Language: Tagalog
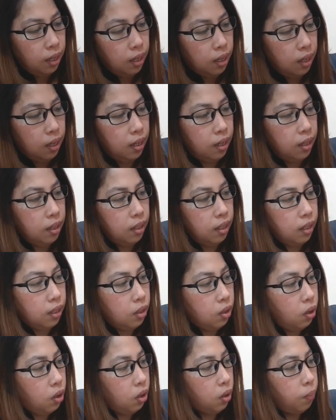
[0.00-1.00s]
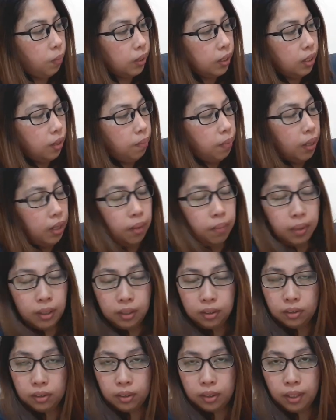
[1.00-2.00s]
And ito, matibay
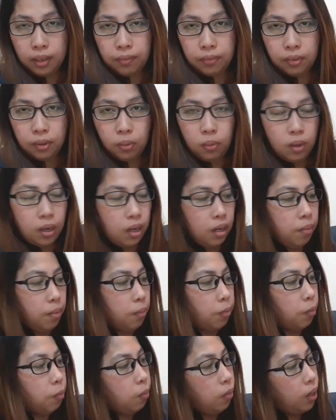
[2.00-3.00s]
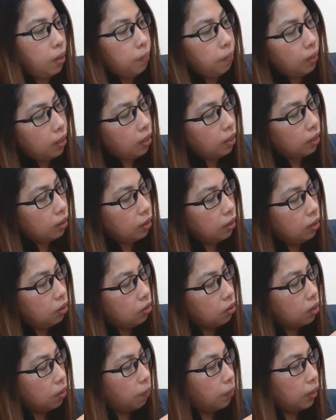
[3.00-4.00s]
naman yung zephyr. Wala naman problema. At
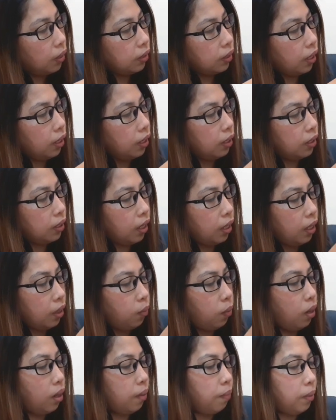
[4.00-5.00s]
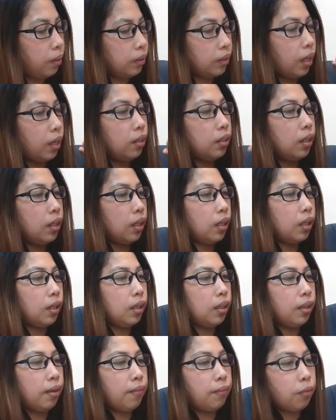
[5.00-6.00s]
dito sa mga tahi-tahi, wala naman tayong
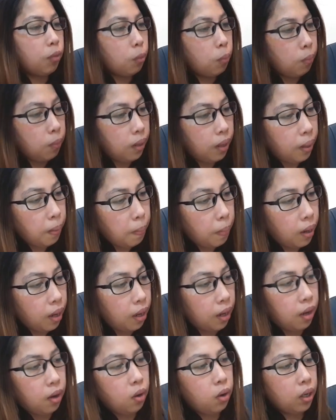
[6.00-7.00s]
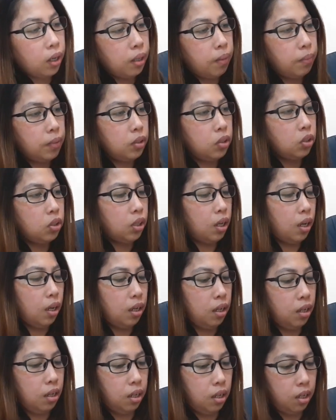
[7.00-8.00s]
nakikitang problema. Okay naman
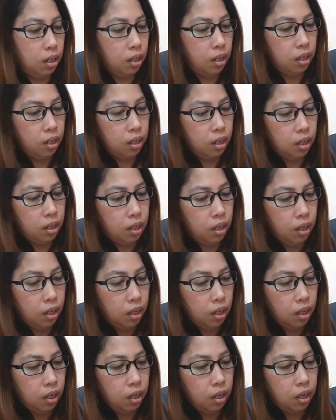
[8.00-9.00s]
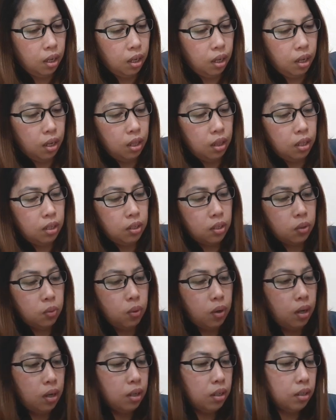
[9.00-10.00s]
siya. And this
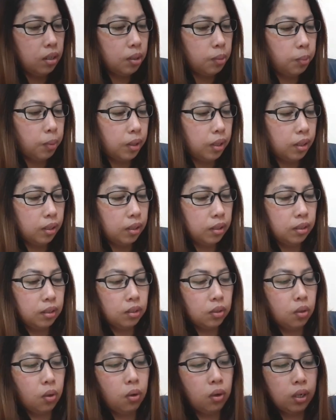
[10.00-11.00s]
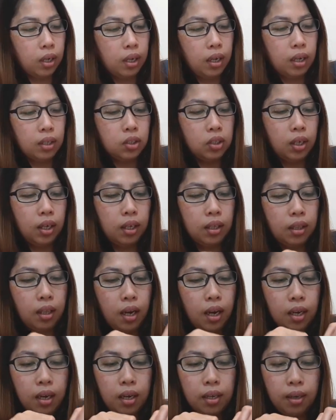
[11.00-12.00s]
one, this part is okay. At saka
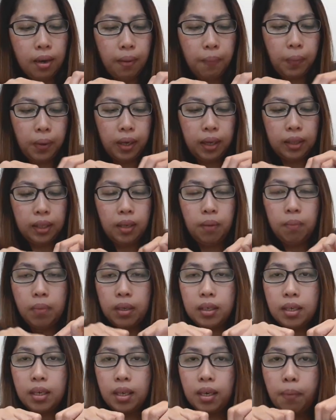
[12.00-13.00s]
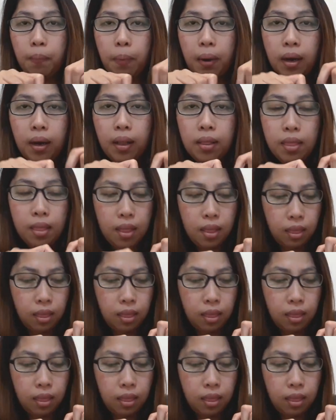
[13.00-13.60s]
talagang napakatibay niya. Napa,